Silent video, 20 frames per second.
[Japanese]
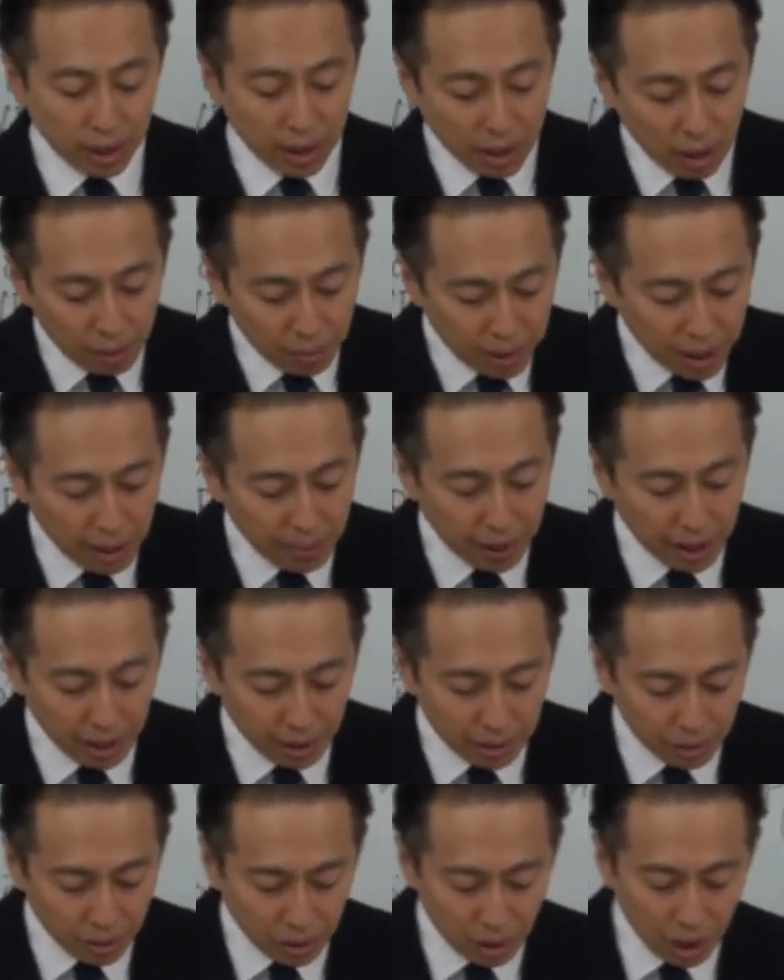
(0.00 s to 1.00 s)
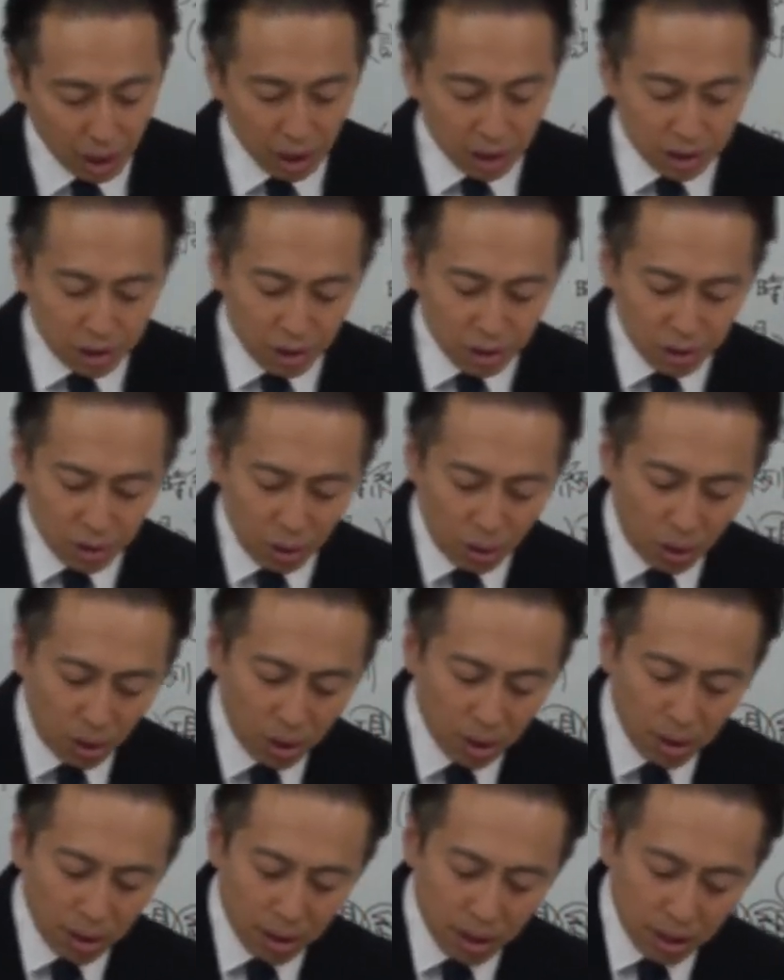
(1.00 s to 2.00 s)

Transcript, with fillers: の中を見ればわかるとすると